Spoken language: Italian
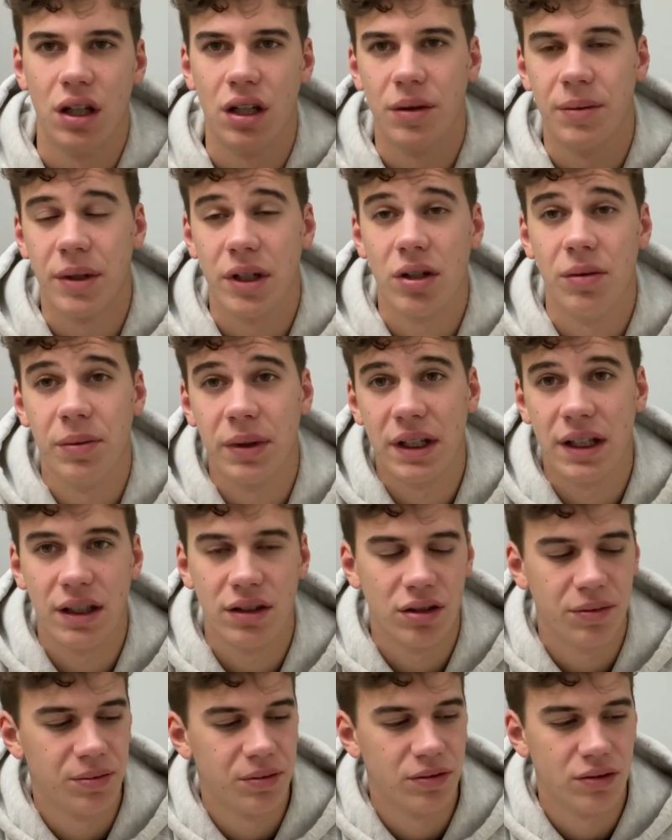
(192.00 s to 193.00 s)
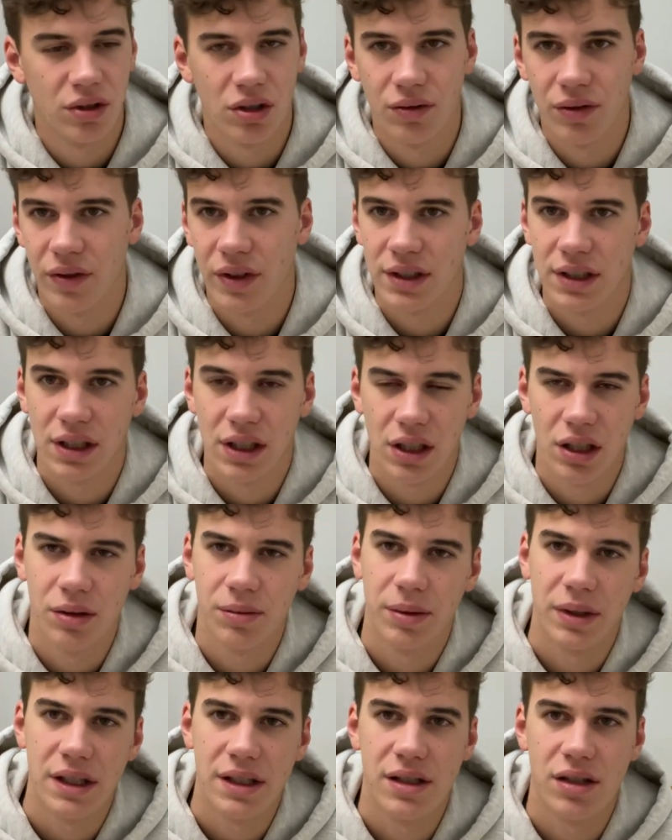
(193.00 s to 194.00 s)
Perché è un peccato appunto non viversi il clima
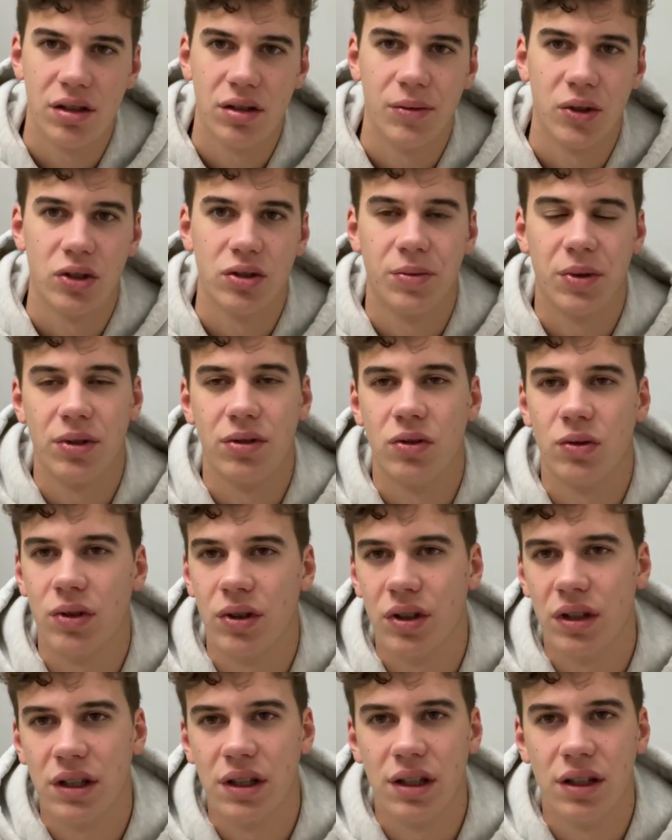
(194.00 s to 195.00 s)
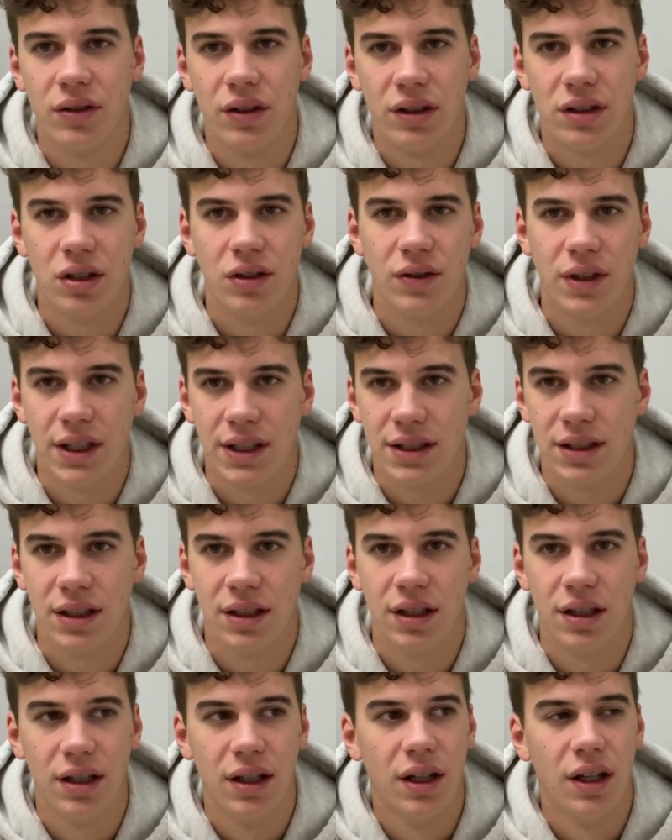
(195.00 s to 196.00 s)
parigino, ma soprattutto quando andate a divertirvi la
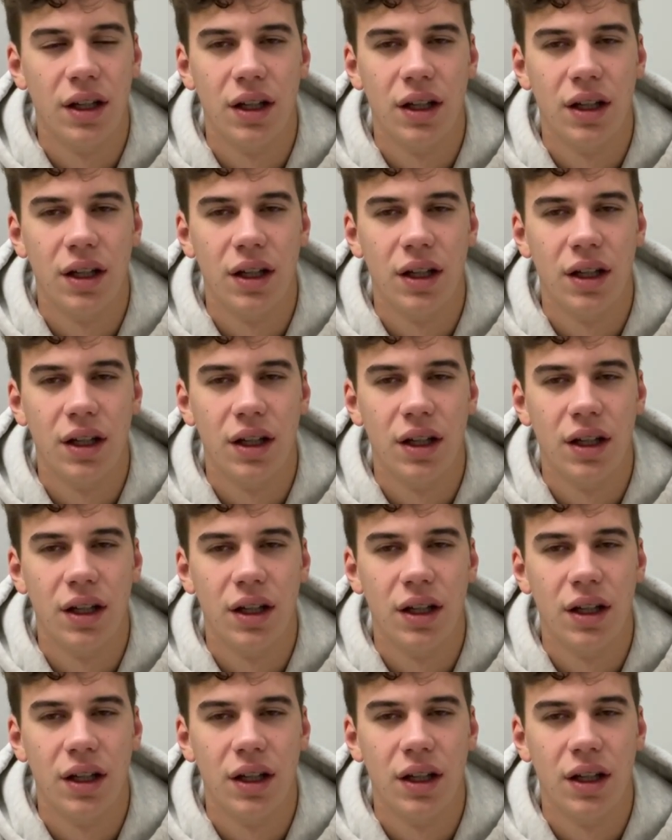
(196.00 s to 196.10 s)
sera,